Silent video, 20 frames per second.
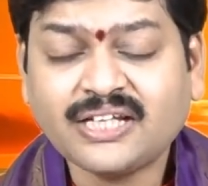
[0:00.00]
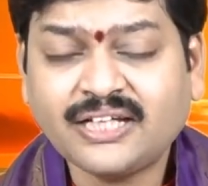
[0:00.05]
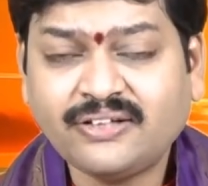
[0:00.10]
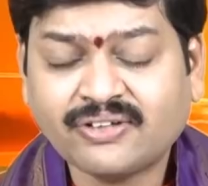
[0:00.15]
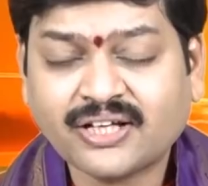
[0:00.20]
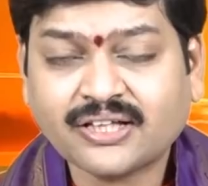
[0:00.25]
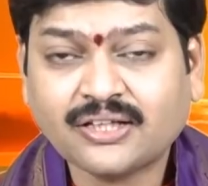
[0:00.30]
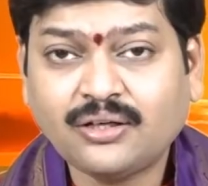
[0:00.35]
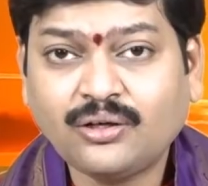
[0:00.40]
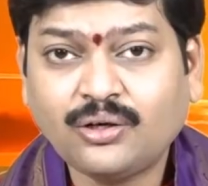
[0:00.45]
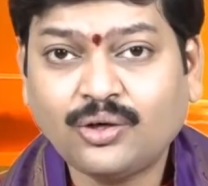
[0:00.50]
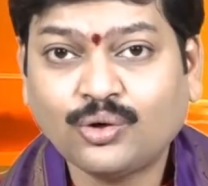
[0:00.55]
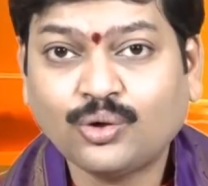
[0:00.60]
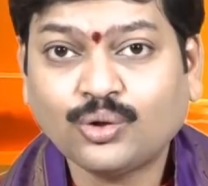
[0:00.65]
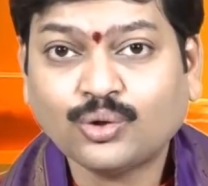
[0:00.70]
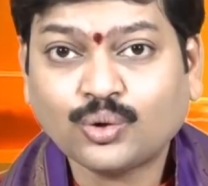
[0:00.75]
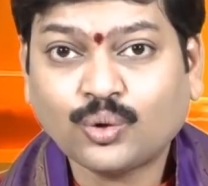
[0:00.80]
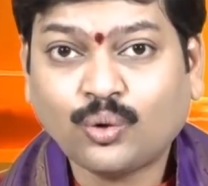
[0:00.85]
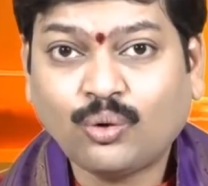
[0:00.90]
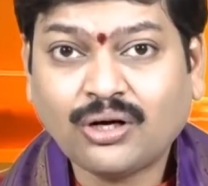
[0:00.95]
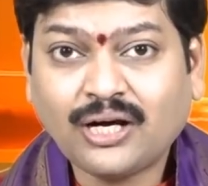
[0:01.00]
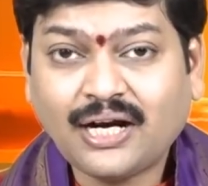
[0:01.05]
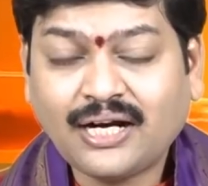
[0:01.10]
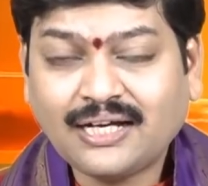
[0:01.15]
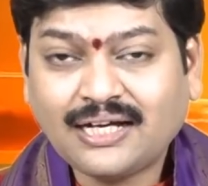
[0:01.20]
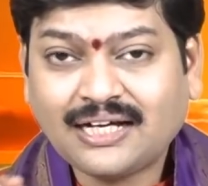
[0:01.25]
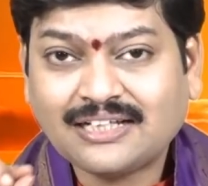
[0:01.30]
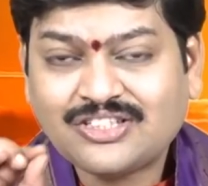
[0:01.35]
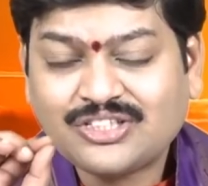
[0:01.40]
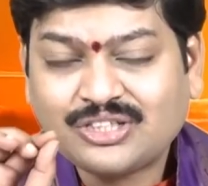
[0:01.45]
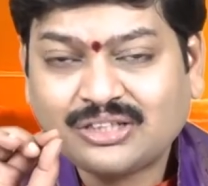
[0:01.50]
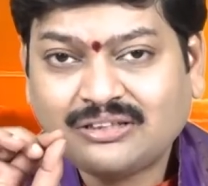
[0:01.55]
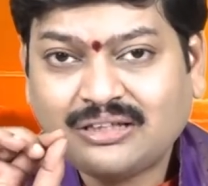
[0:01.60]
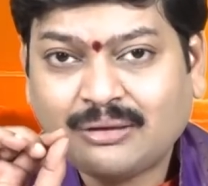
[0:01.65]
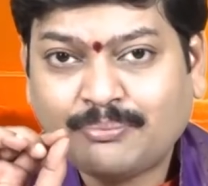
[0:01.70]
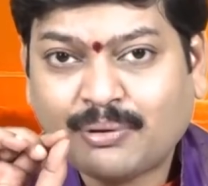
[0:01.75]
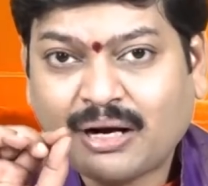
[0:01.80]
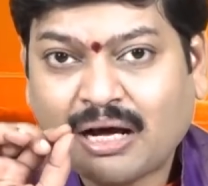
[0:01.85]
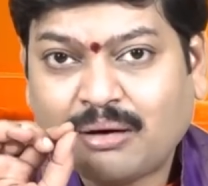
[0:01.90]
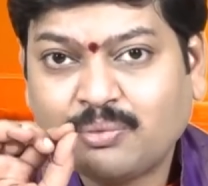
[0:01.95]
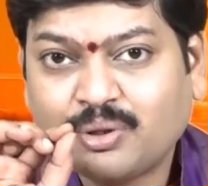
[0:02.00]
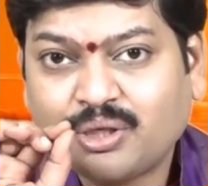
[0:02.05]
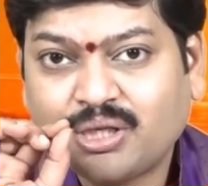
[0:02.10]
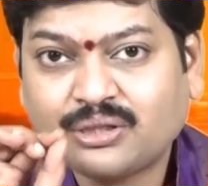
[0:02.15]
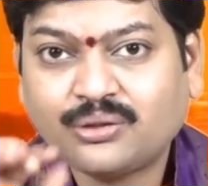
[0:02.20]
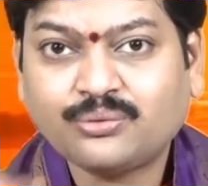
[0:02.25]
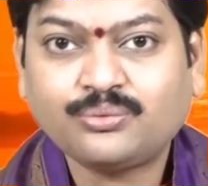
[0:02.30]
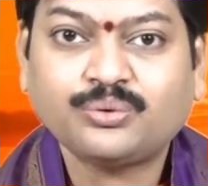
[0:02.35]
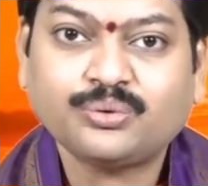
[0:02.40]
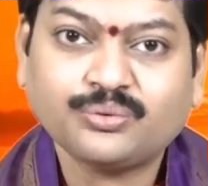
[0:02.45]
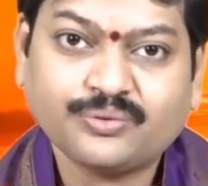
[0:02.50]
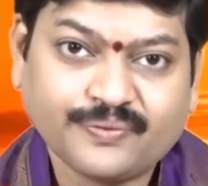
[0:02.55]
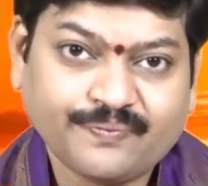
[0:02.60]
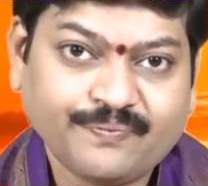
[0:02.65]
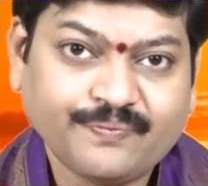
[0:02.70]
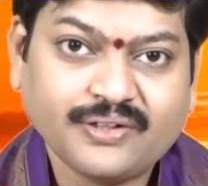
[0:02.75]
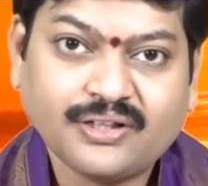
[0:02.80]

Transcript: ఈ వ్రతంలో తోరానికి అత్యంత ప్రాముఖ్యత ఉంటుంది